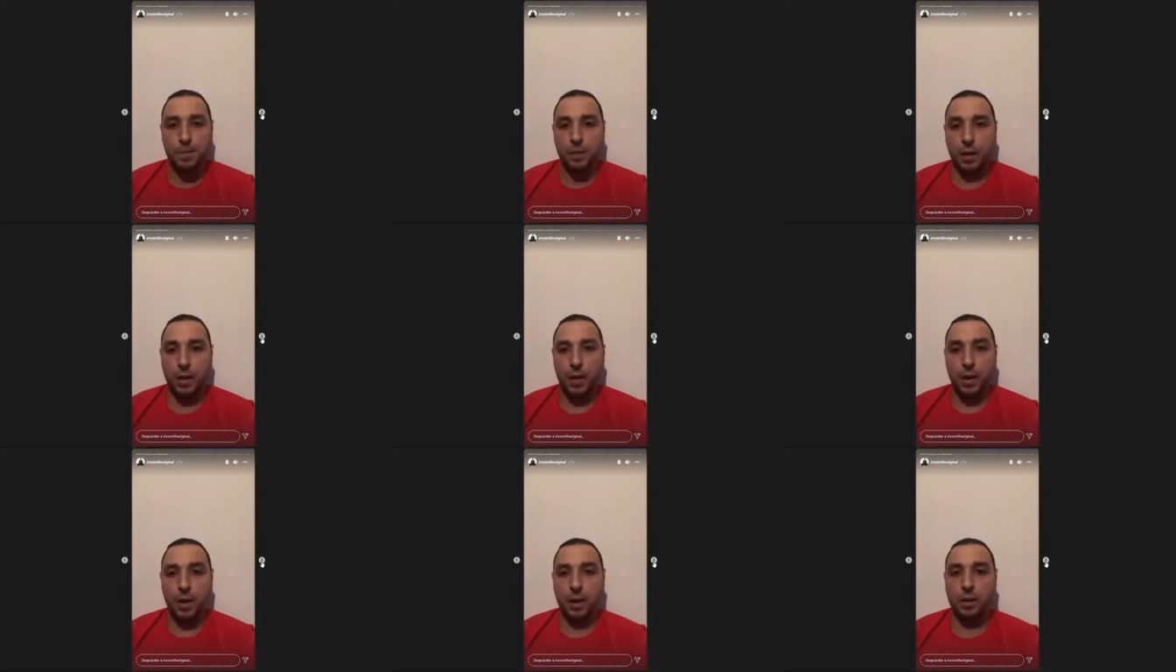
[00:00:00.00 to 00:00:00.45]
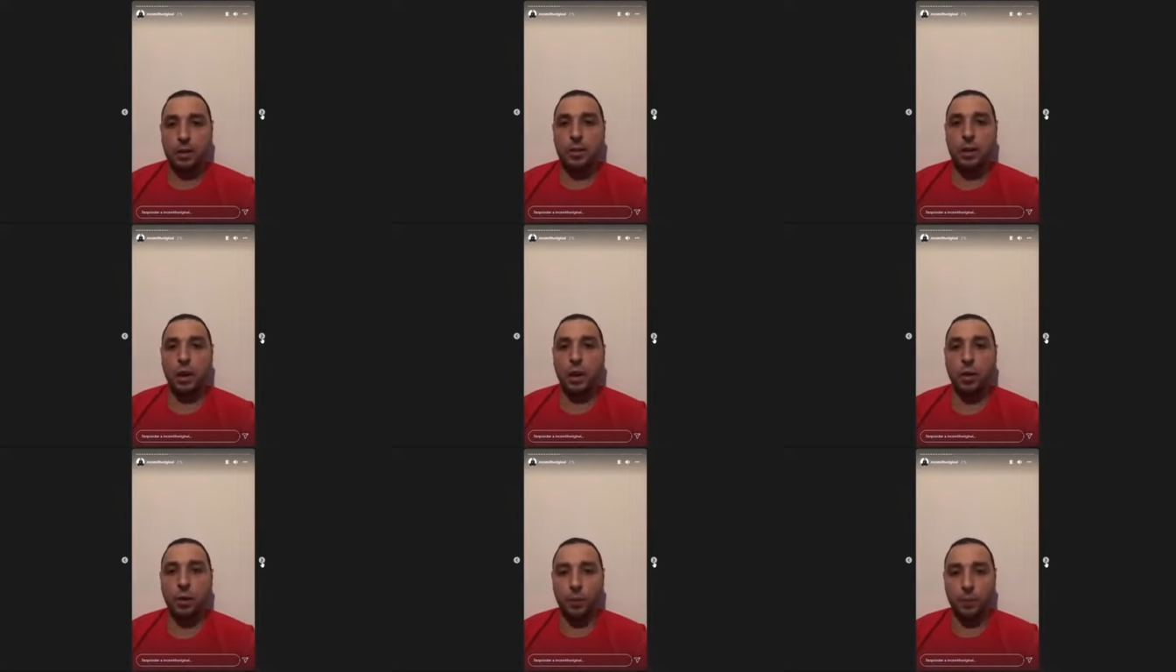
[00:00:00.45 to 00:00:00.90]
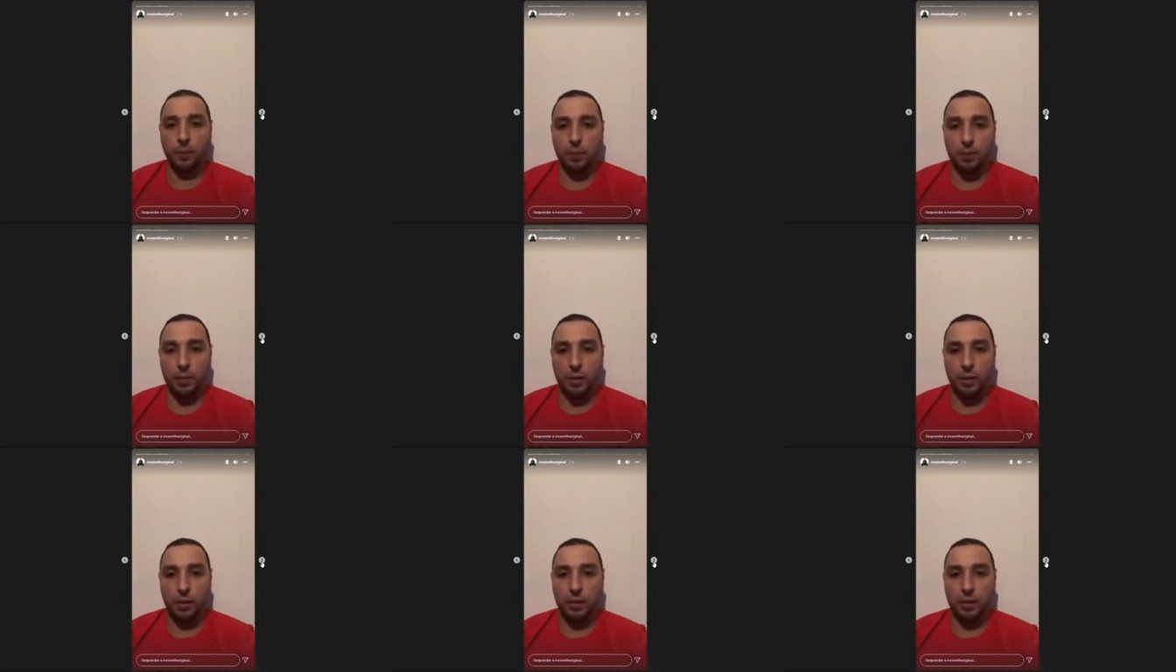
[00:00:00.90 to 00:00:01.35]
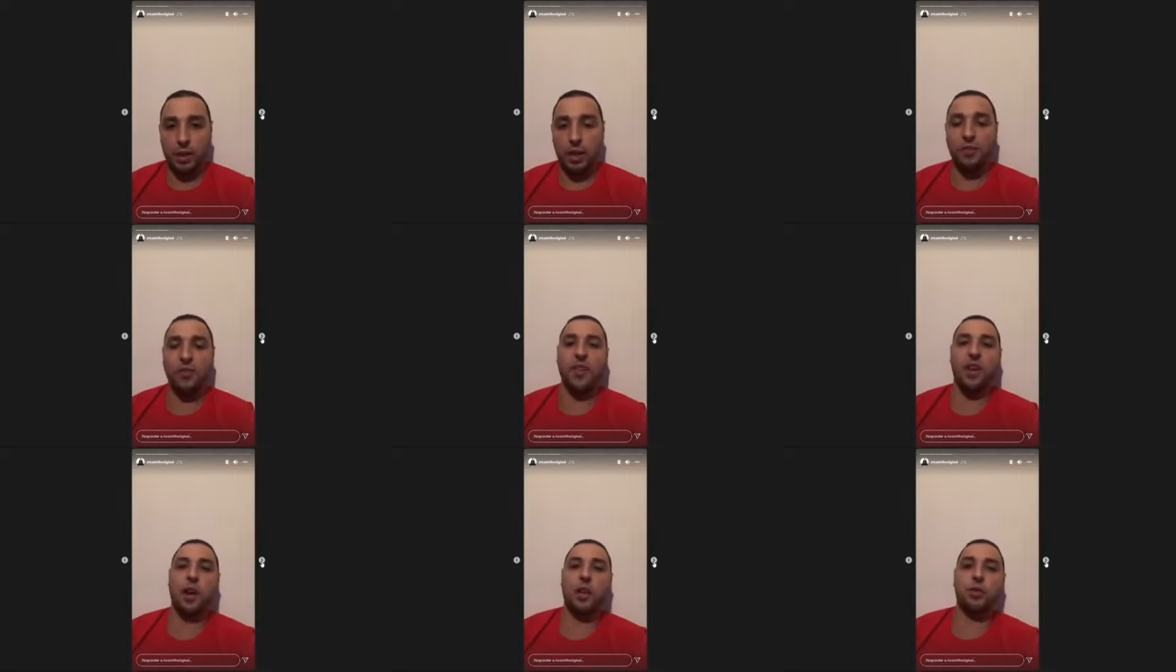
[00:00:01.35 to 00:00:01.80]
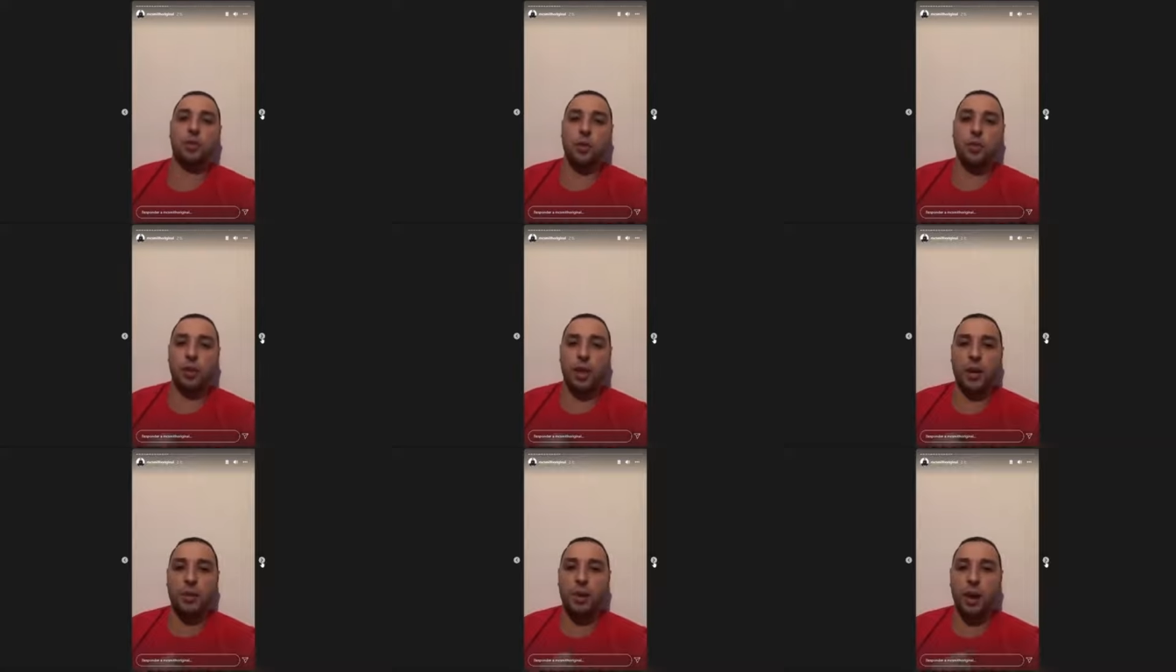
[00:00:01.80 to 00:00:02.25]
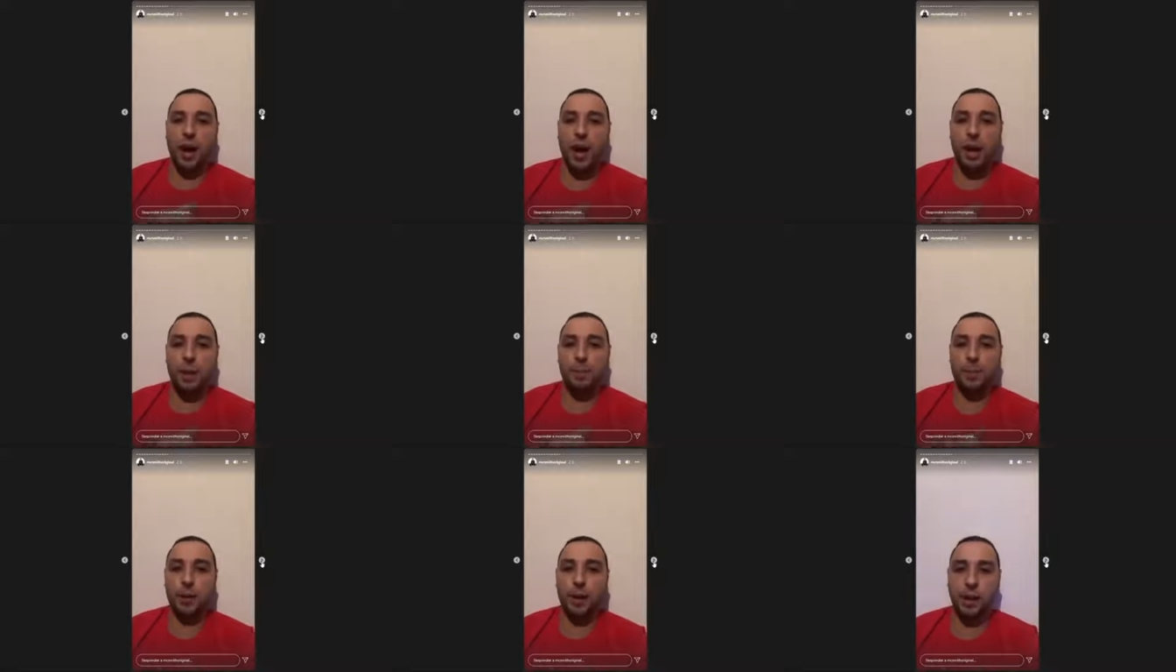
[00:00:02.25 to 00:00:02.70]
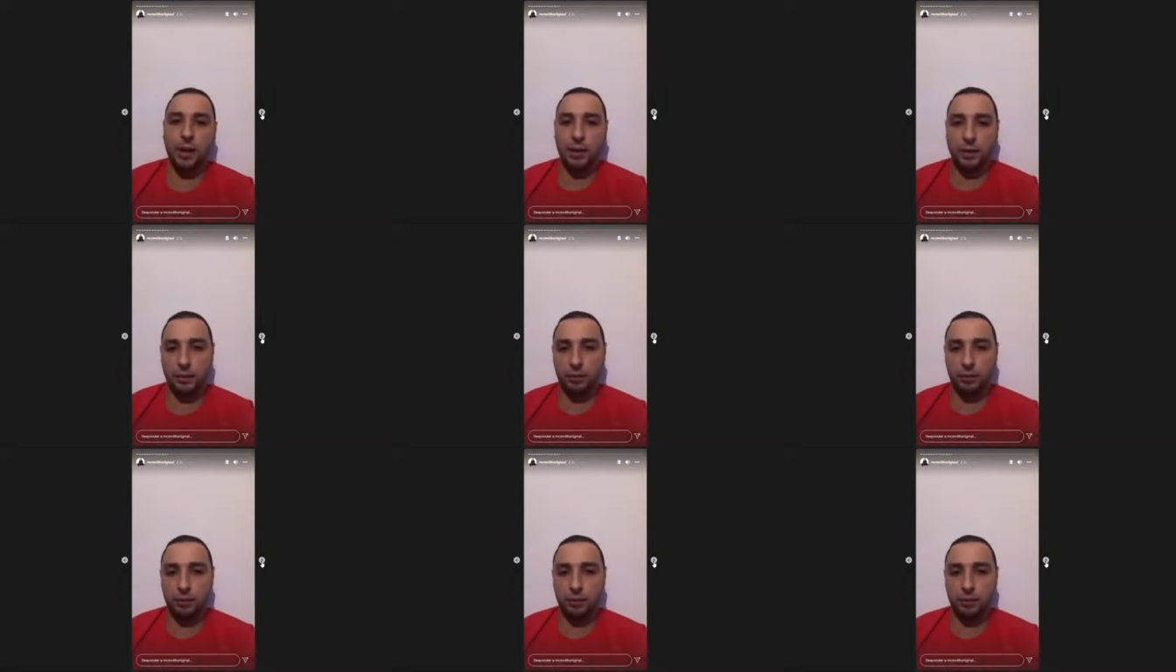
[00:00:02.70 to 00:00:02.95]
É, então, está falando que eu quero hype, né?